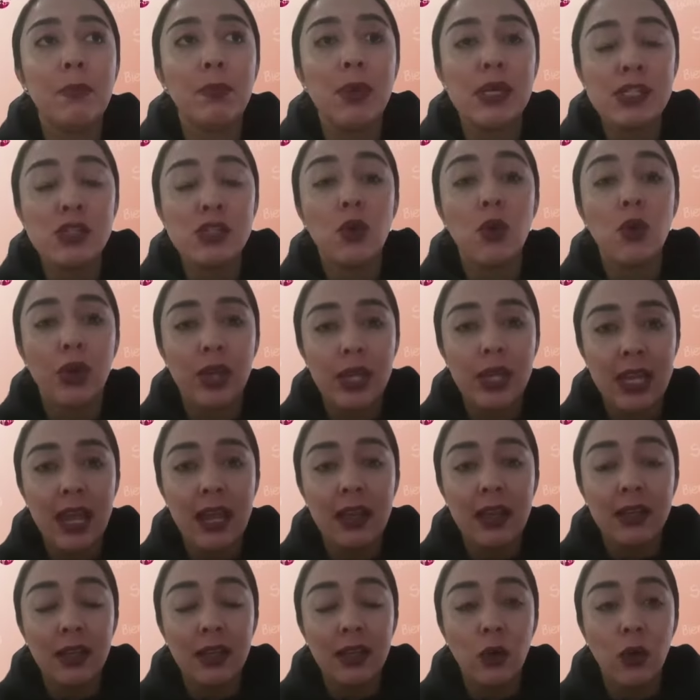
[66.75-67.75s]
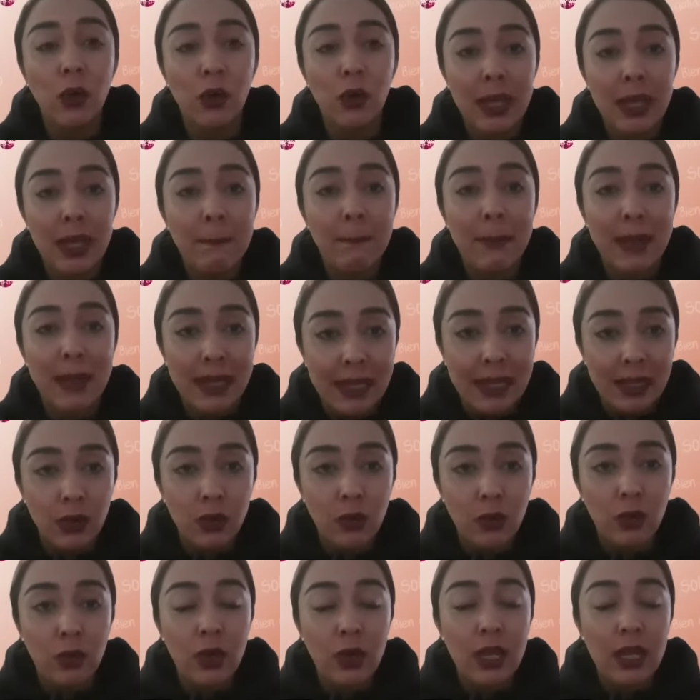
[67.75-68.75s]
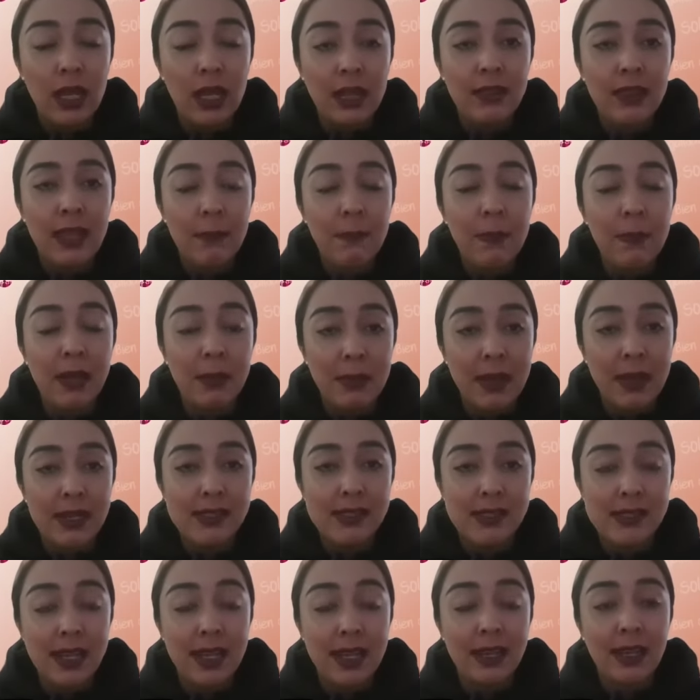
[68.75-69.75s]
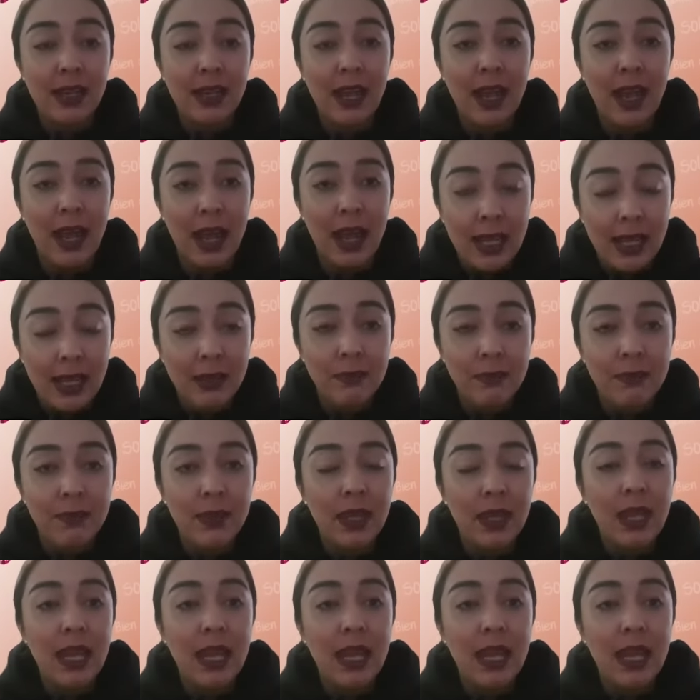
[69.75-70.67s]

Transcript: pues corrían, corrían peligro de permanecer ahí.